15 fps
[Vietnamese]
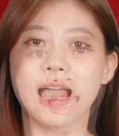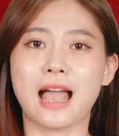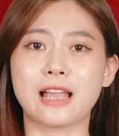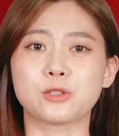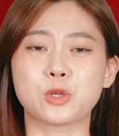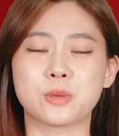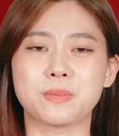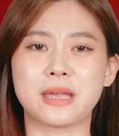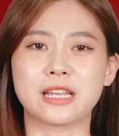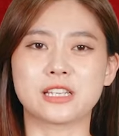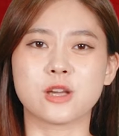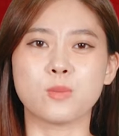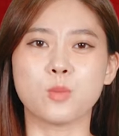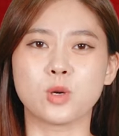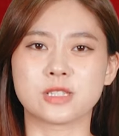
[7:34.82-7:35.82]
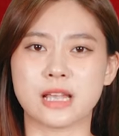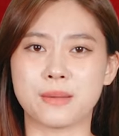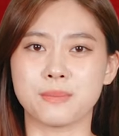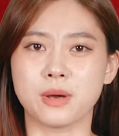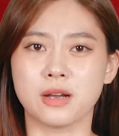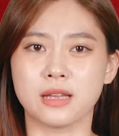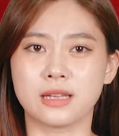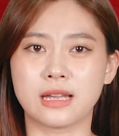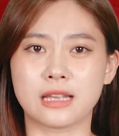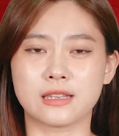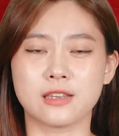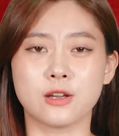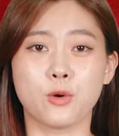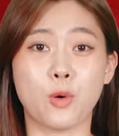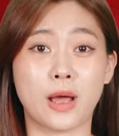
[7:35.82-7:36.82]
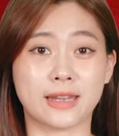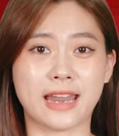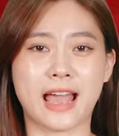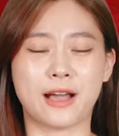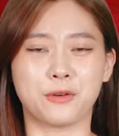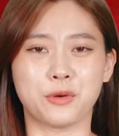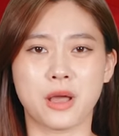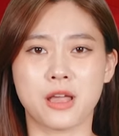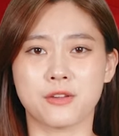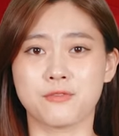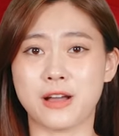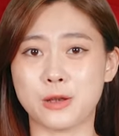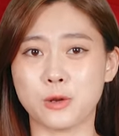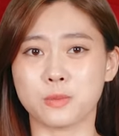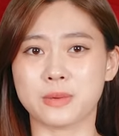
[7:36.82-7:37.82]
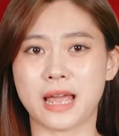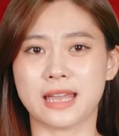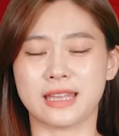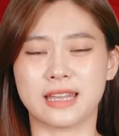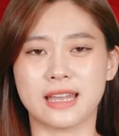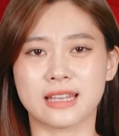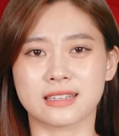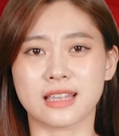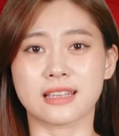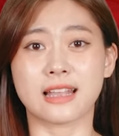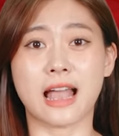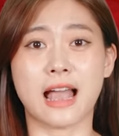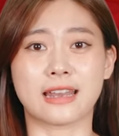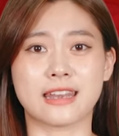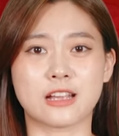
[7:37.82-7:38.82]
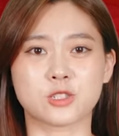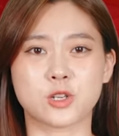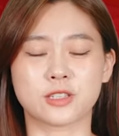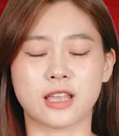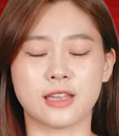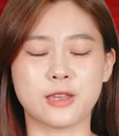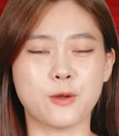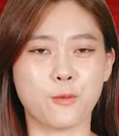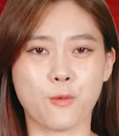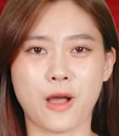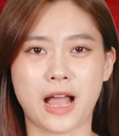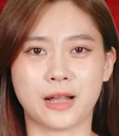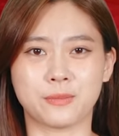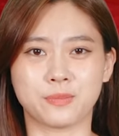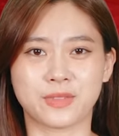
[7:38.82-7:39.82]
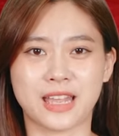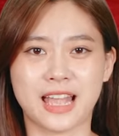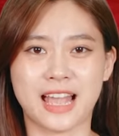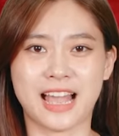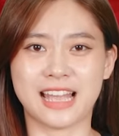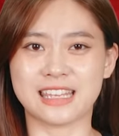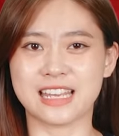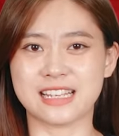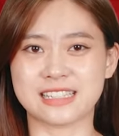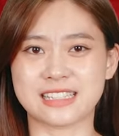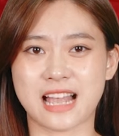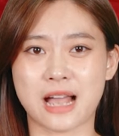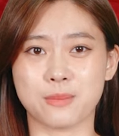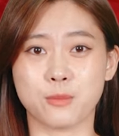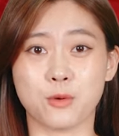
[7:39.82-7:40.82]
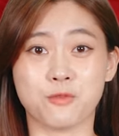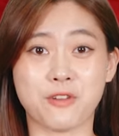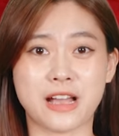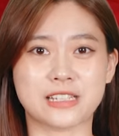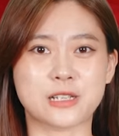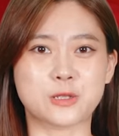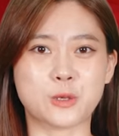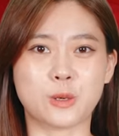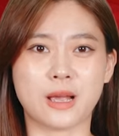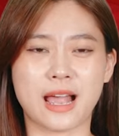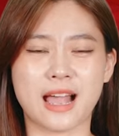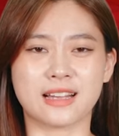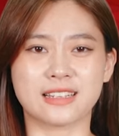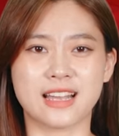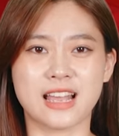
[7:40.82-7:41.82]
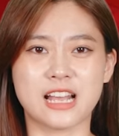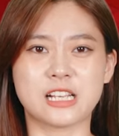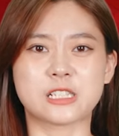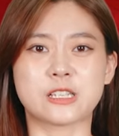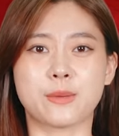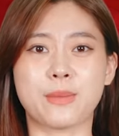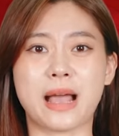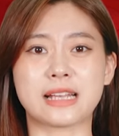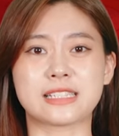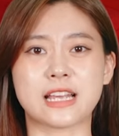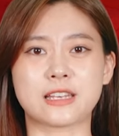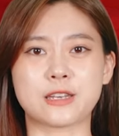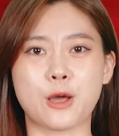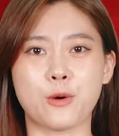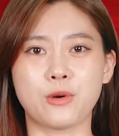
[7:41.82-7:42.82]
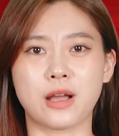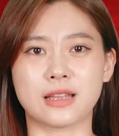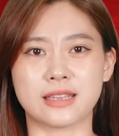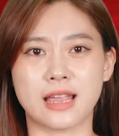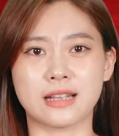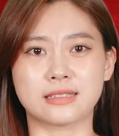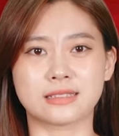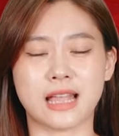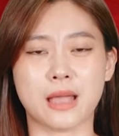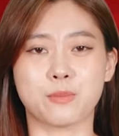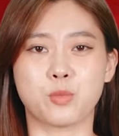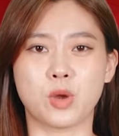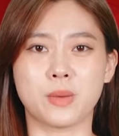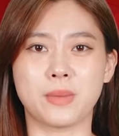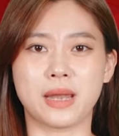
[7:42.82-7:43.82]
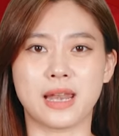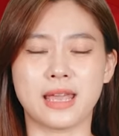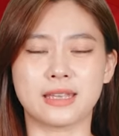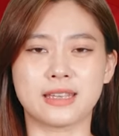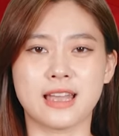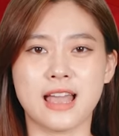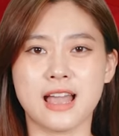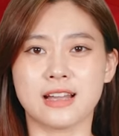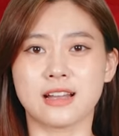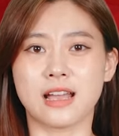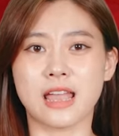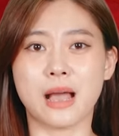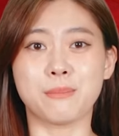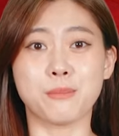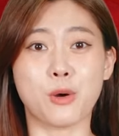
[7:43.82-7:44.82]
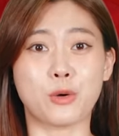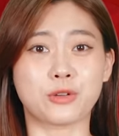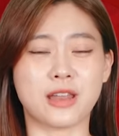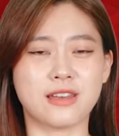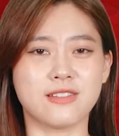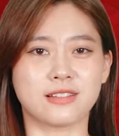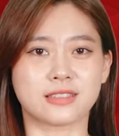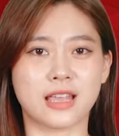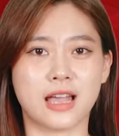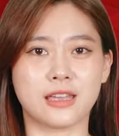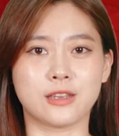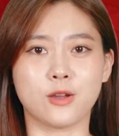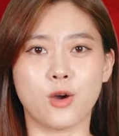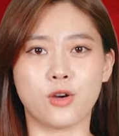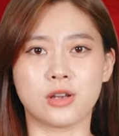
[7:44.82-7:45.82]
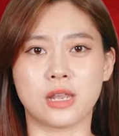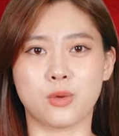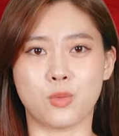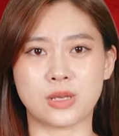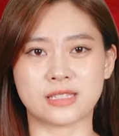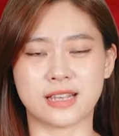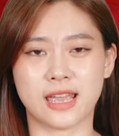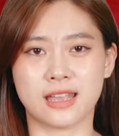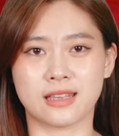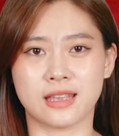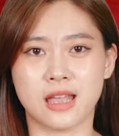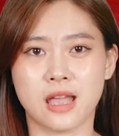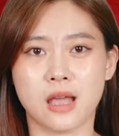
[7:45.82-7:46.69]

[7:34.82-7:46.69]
anh chuẩn bị cho mùa giải mới gần như hoàn hảo và lúc này tất cả đang cho thấy hiệu quả. Hãy nhìn sang một vài chân sút khác. Trong hai trận đấu gần nhất tại Premier League, người hâm mộ đã được thấy Oli Watkins,